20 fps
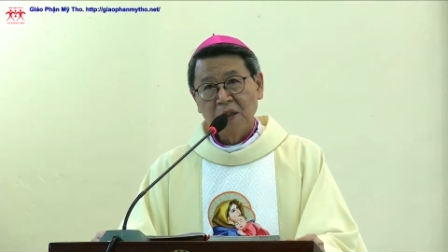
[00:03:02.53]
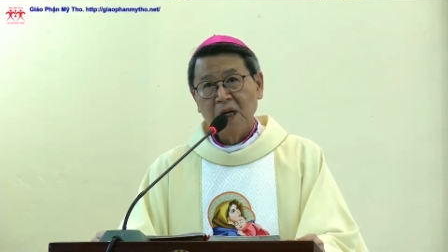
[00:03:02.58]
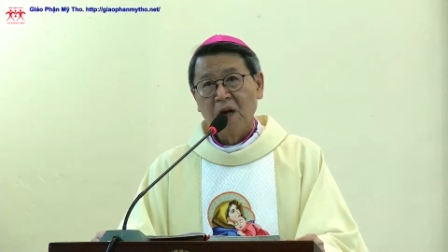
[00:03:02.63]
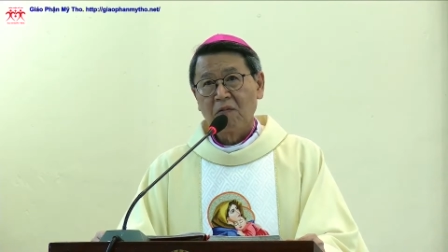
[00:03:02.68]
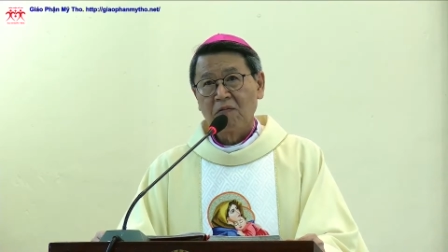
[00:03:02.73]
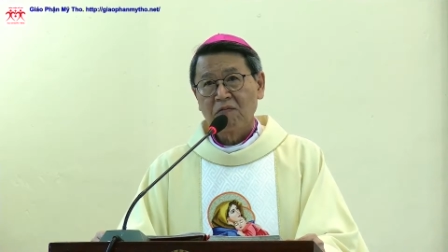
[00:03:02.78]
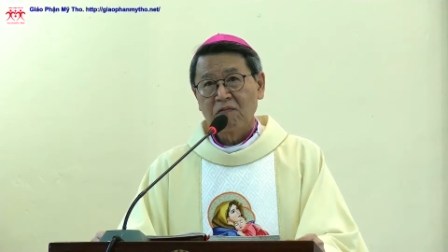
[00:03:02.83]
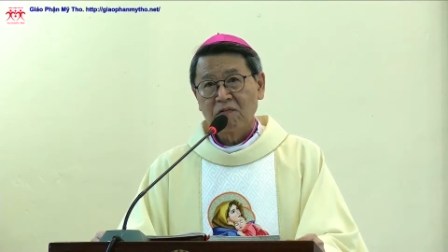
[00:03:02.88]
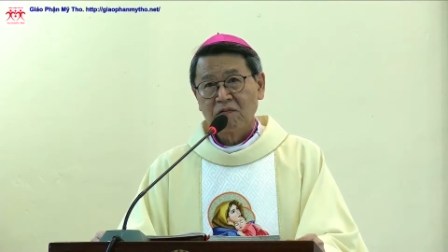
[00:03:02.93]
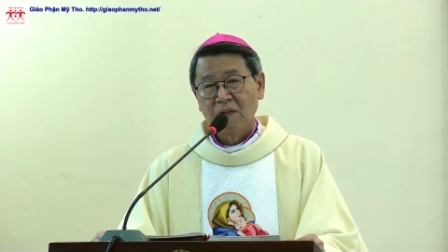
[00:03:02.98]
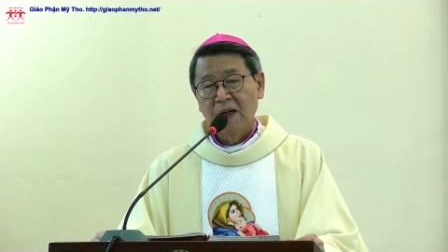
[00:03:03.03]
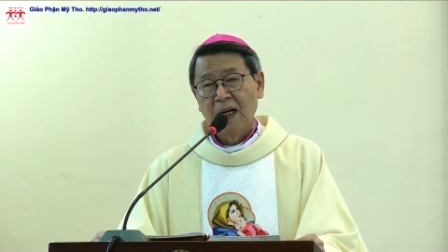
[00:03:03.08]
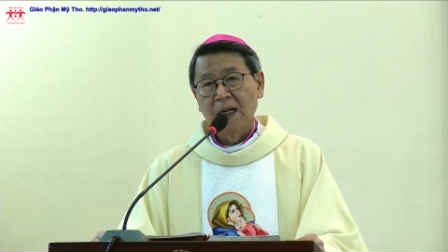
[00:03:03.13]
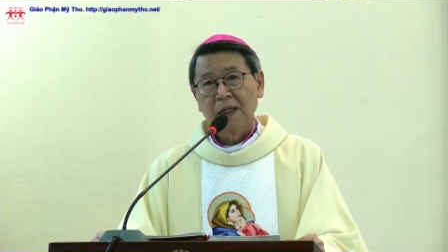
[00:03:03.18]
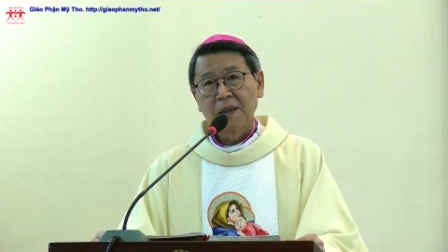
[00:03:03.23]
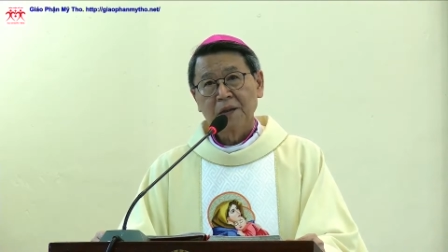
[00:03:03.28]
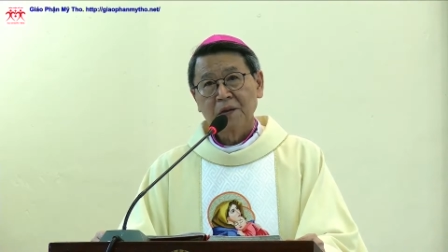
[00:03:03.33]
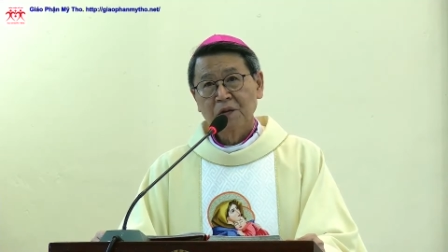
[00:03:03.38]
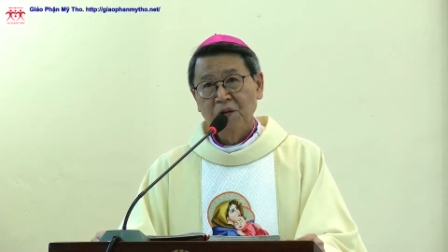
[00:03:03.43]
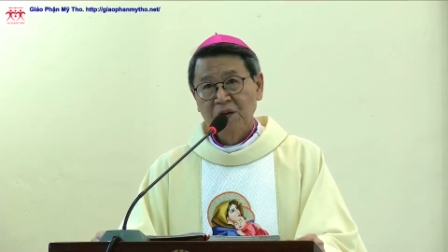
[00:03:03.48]
độc và
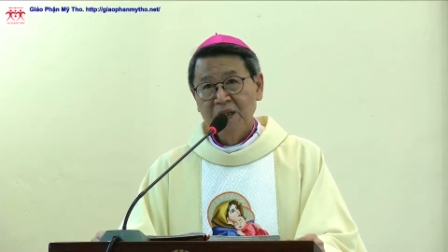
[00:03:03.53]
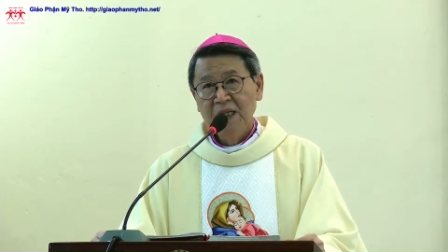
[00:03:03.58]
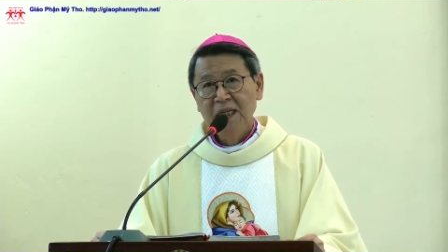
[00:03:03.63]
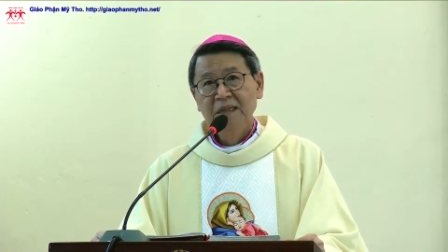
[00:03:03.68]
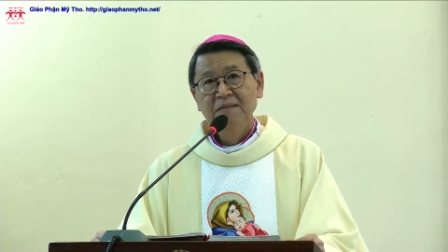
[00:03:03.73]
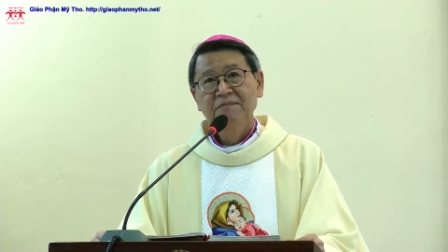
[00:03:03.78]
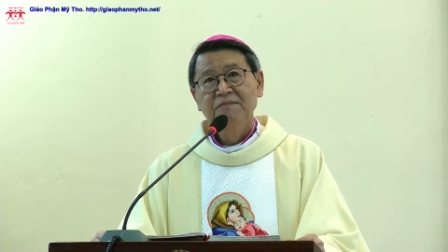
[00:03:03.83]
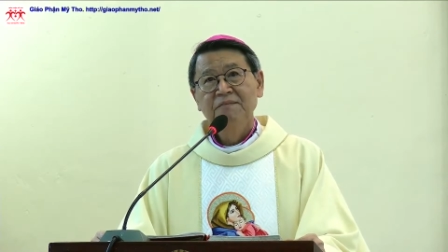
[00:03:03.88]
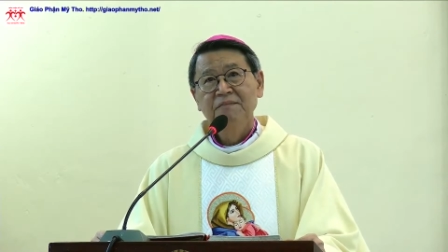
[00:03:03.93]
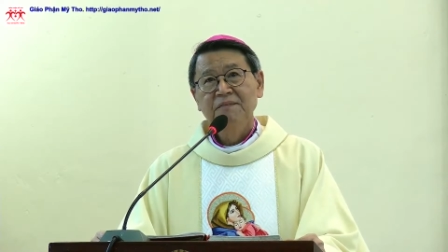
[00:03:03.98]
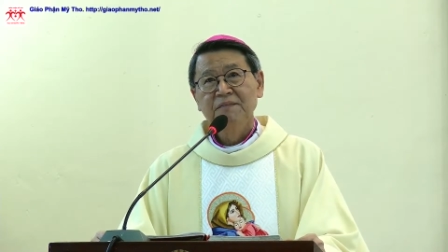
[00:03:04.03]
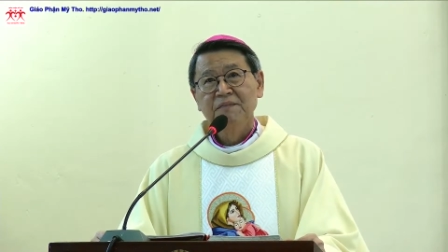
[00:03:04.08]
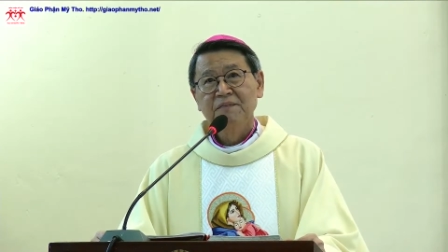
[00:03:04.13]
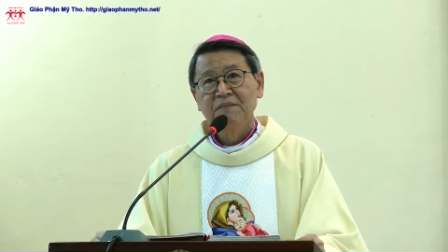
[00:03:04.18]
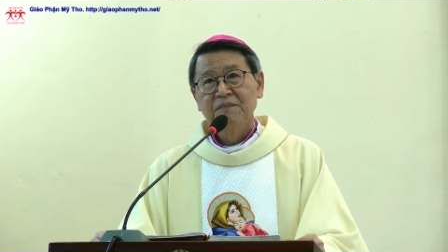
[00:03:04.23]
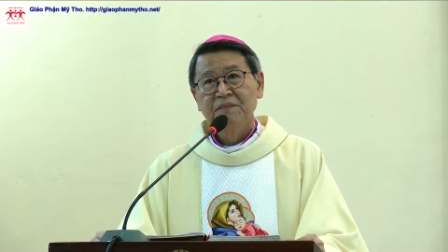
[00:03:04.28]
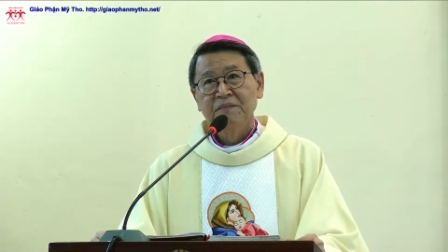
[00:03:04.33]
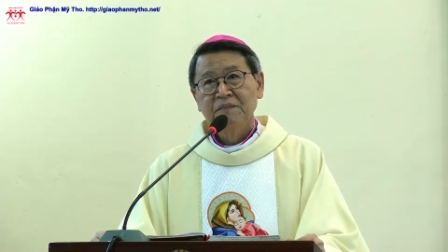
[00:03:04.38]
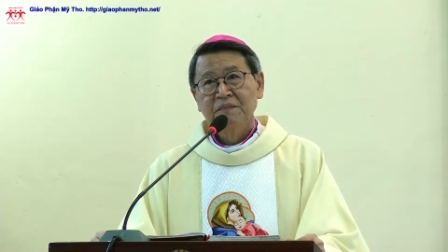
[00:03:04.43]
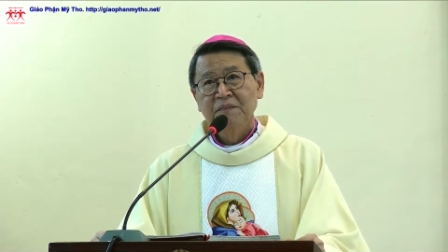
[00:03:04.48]
cô đơn
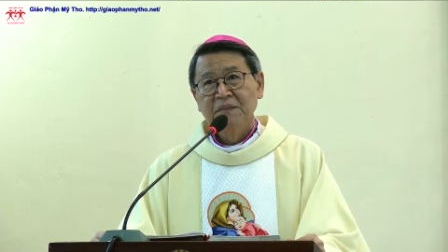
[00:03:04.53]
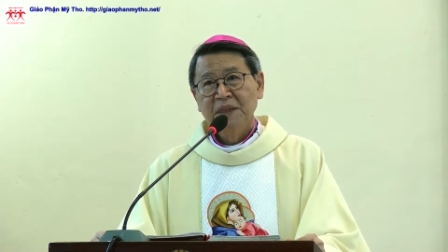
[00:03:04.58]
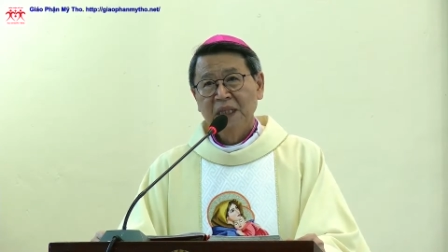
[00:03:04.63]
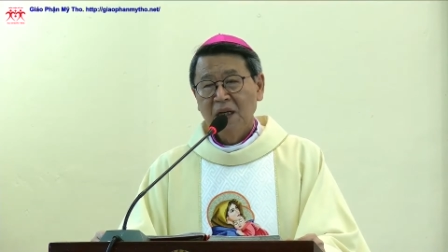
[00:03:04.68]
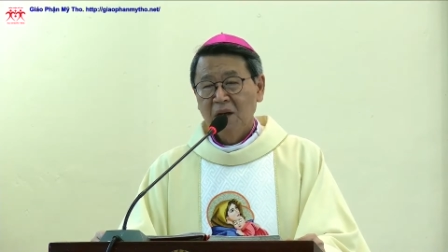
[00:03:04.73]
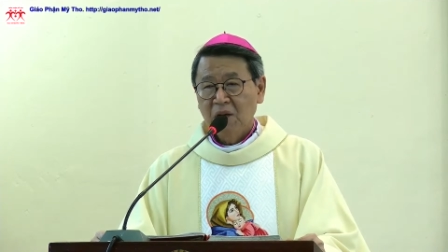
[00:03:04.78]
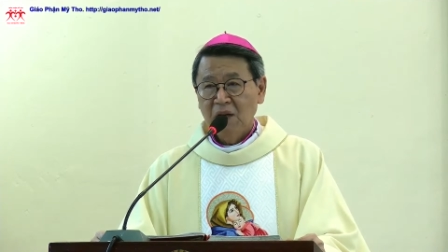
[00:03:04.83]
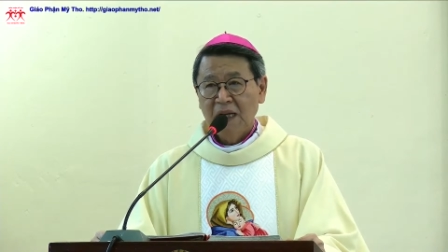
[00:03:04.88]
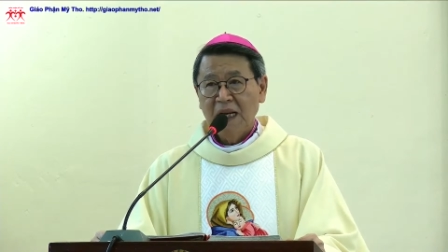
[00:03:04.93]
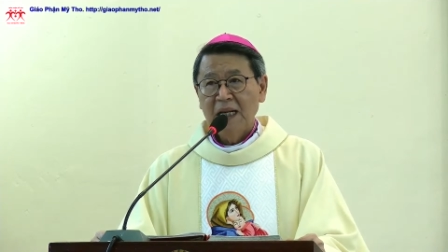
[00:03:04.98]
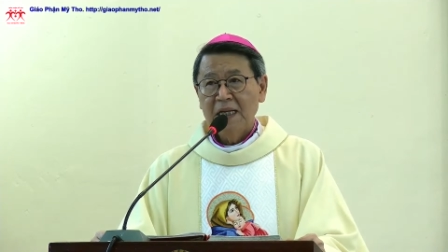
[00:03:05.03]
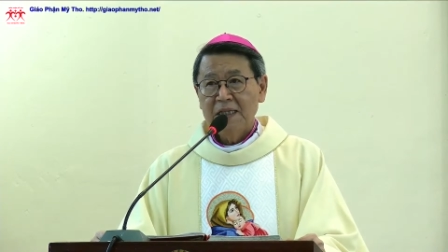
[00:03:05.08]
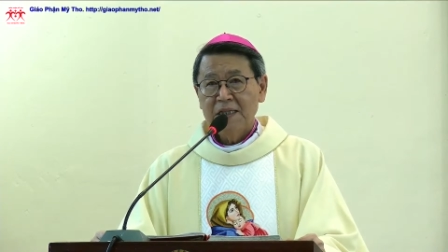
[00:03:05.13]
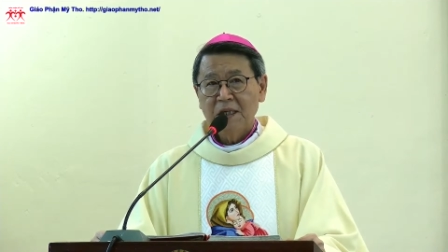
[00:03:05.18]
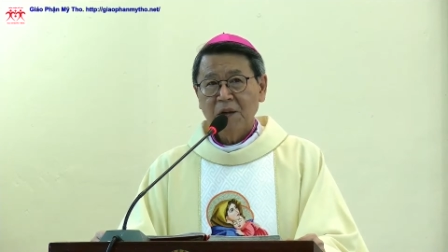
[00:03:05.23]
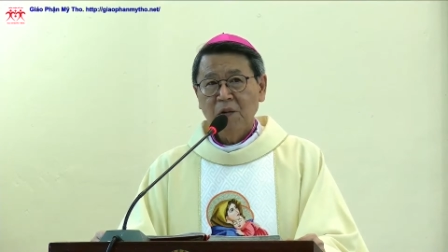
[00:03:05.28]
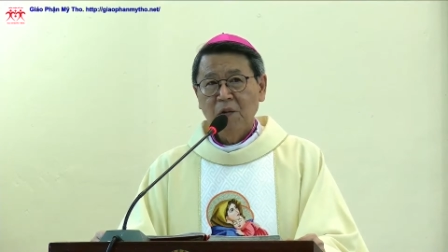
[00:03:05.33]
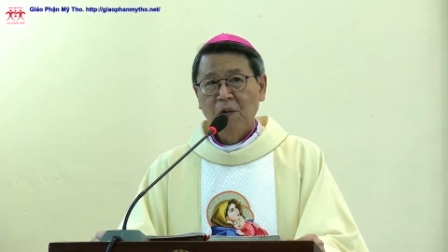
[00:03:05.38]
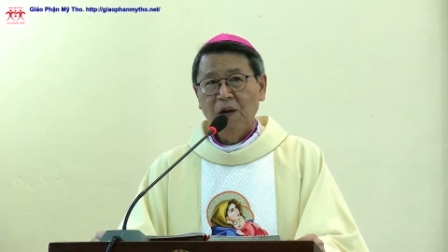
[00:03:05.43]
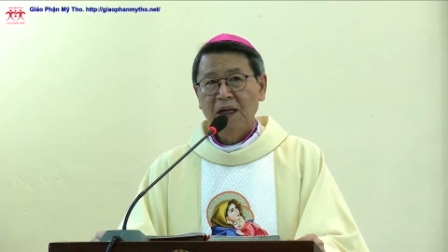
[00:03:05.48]
nhưng có lẽ
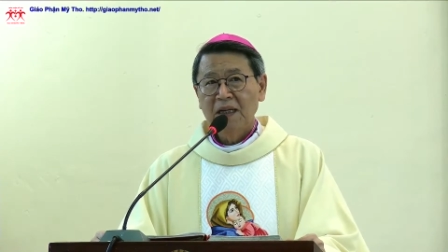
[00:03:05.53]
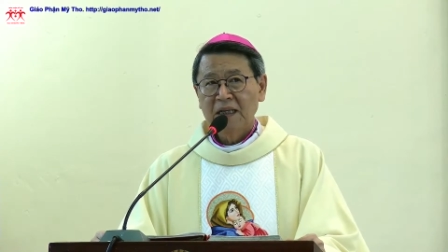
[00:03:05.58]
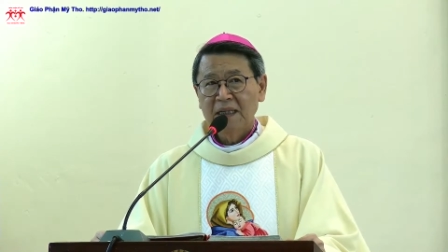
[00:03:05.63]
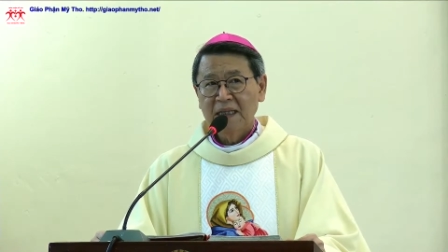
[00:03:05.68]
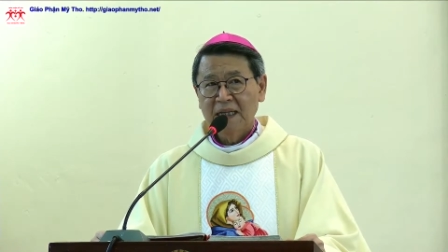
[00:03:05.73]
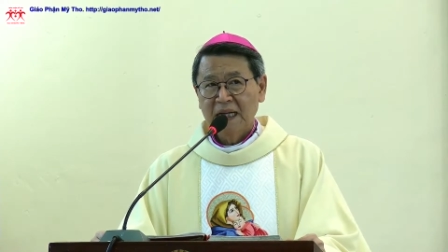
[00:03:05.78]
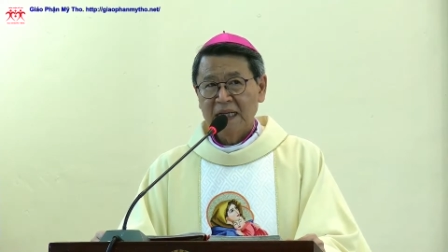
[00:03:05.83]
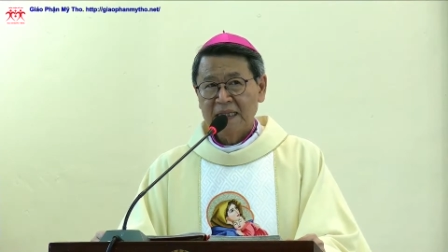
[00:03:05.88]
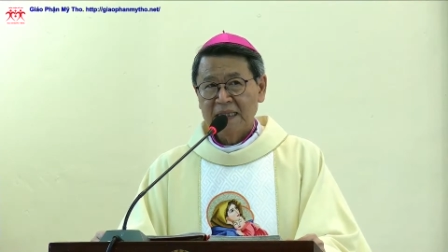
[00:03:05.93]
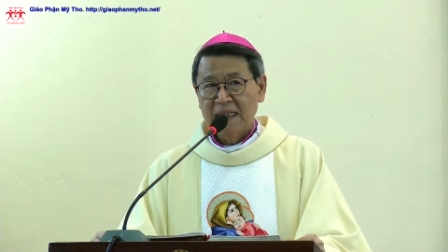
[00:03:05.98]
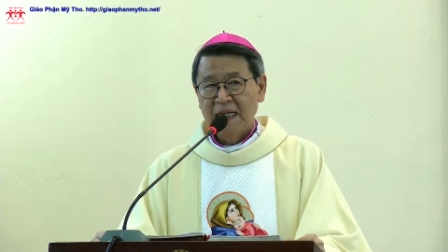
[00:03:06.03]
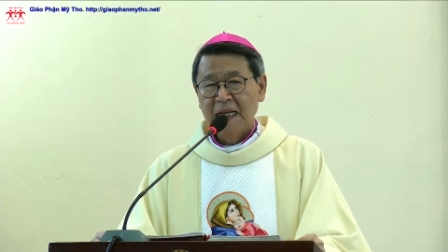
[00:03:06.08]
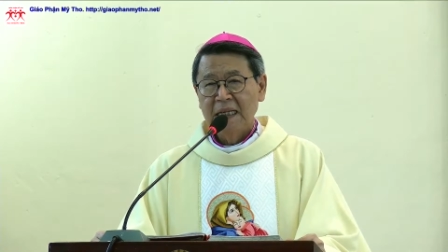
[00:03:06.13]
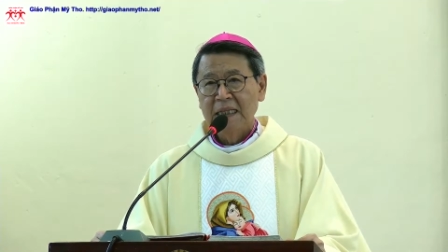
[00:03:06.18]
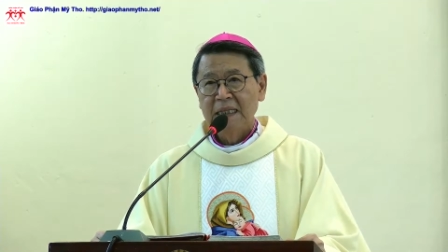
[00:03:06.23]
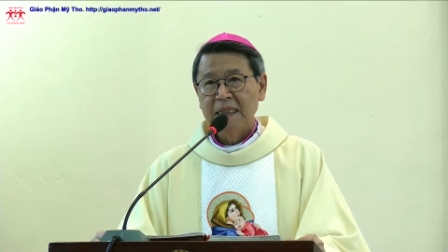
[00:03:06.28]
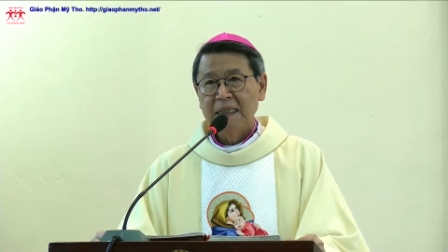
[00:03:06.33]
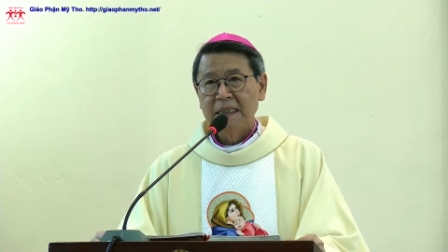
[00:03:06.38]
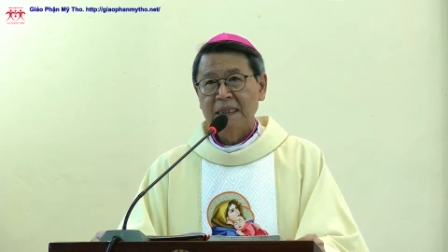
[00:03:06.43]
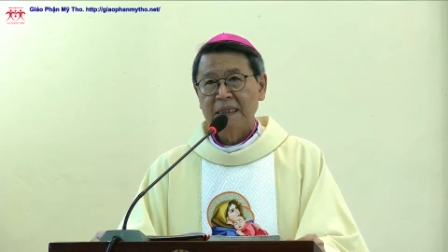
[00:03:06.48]
trong hoàn cảnh
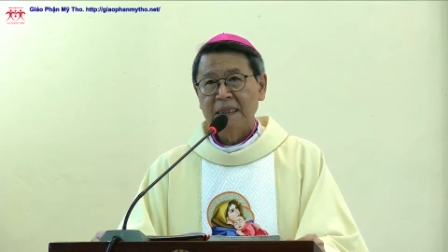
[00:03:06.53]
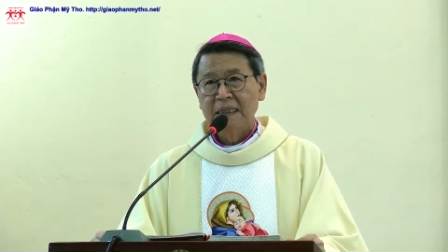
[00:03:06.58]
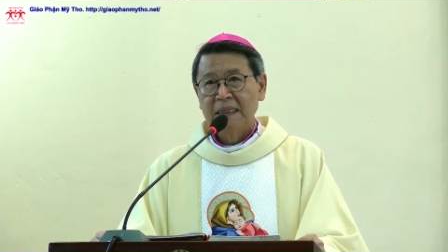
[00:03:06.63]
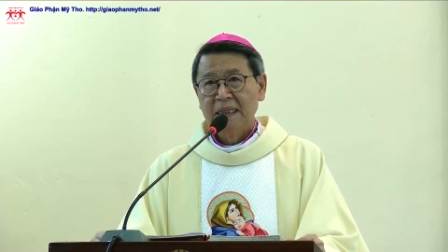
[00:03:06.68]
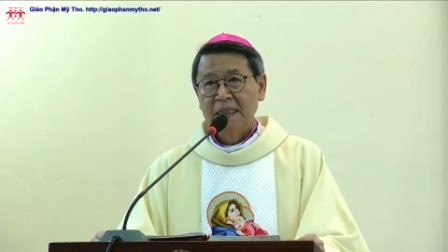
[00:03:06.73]
này